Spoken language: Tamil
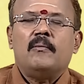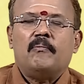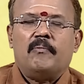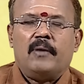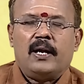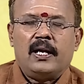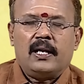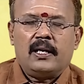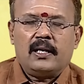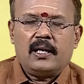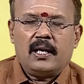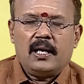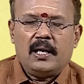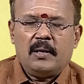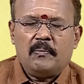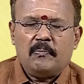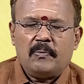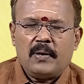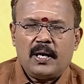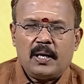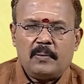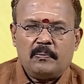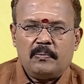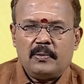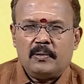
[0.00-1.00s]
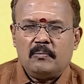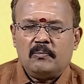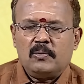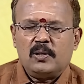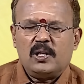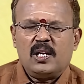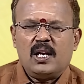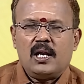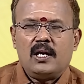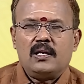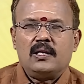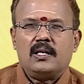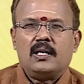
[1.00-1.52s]
பலன்களை பார்ப்போம்
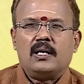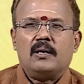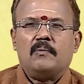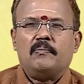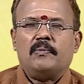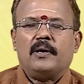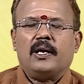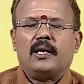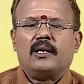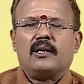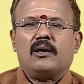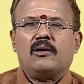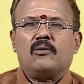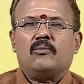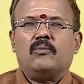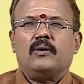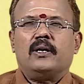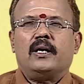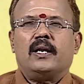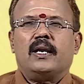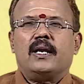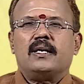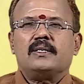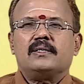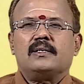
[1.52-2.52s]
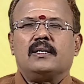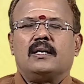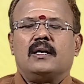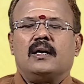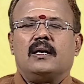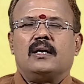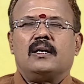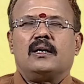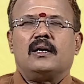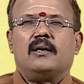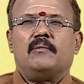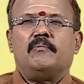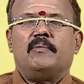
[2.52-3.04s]
முதலாவதாக பார்க்கக்கூடிய
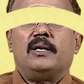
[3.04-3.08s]
ராசிக்காரர்கள்